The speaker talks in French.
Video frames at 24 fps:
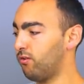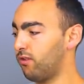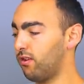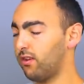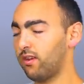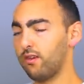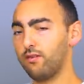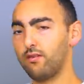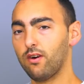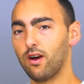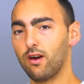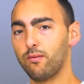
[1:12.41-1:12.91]

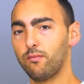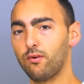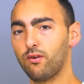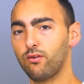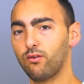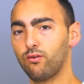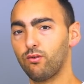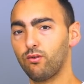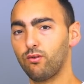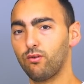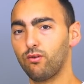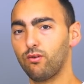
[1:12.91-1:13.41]
c'était vraiment
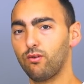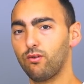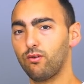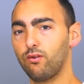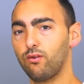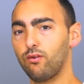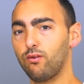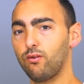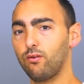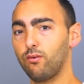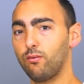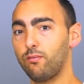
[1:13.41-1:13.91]

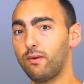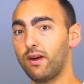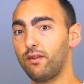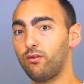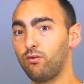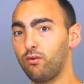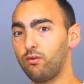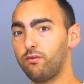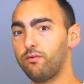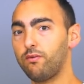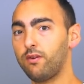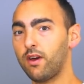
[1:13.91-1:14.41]
de, bah,
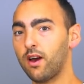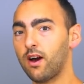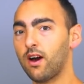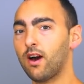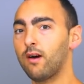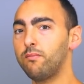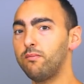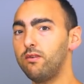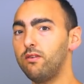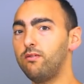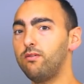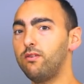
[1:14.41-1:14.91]
de faire
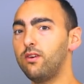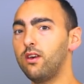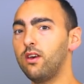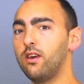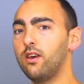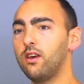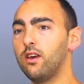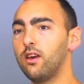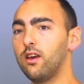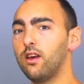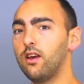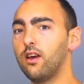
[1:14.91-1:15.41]

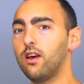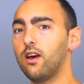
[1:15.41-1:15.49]
ramifier